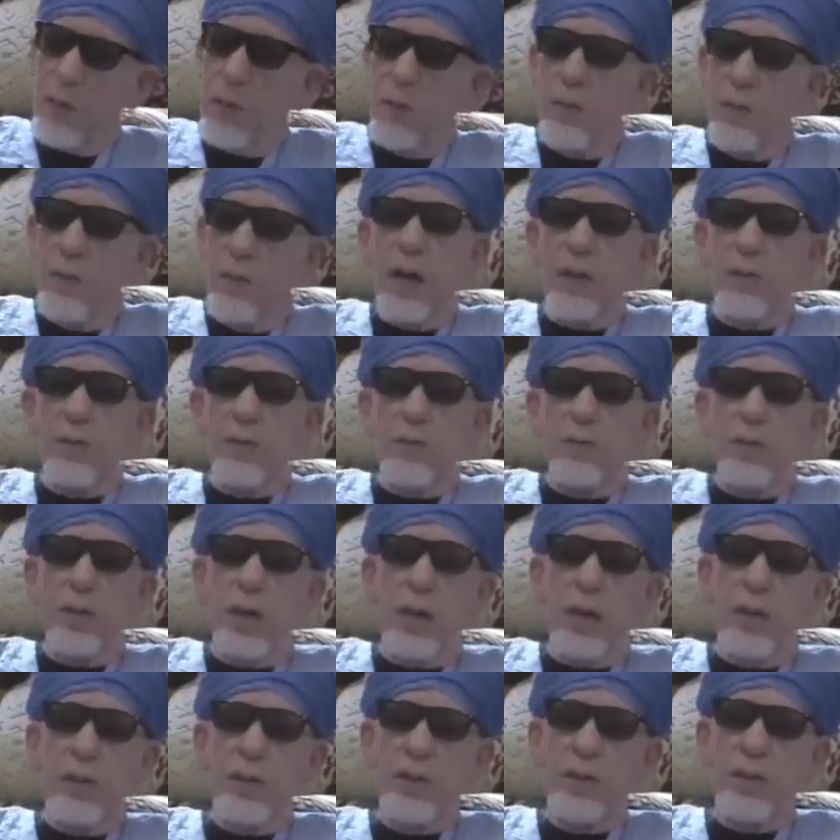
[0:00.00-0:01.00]
هنا
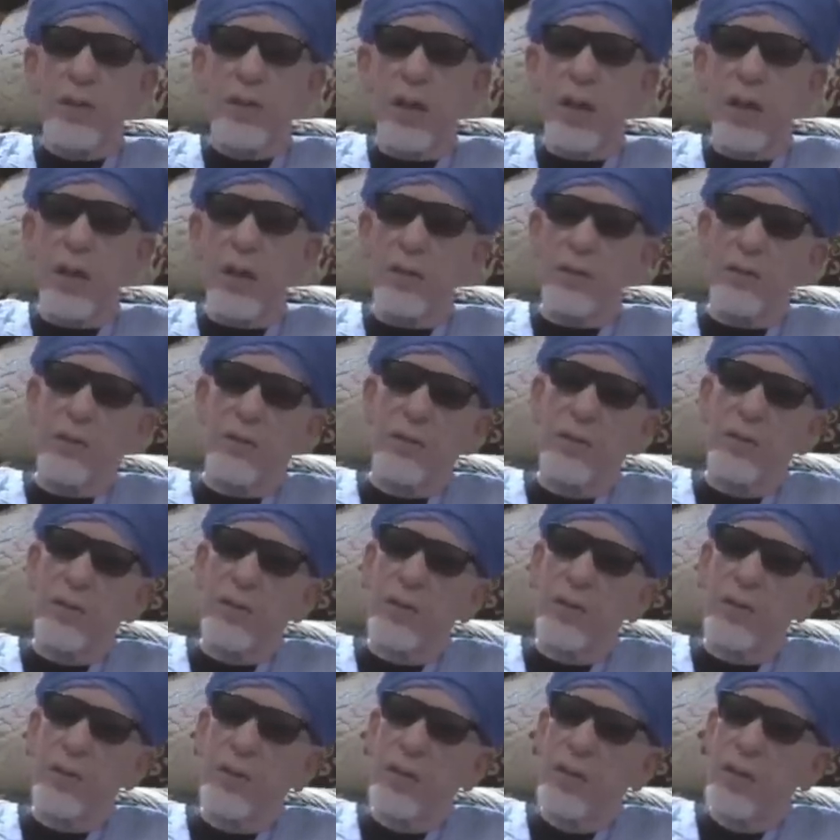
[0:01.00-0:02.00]
تطرح إشكالات
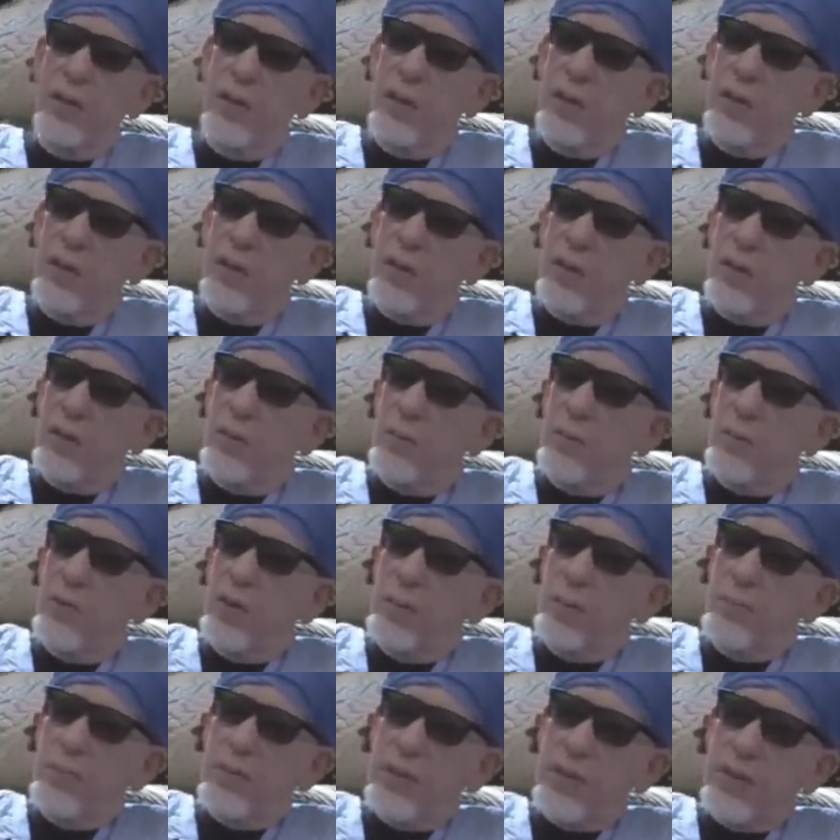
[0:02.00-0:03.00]

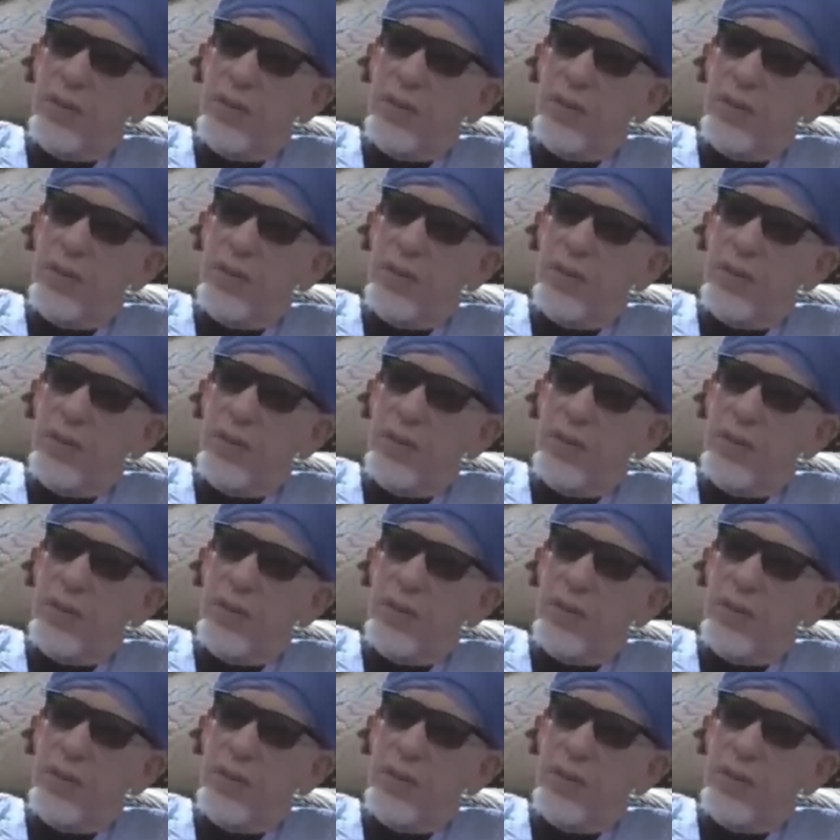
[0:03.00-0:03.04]
مهمة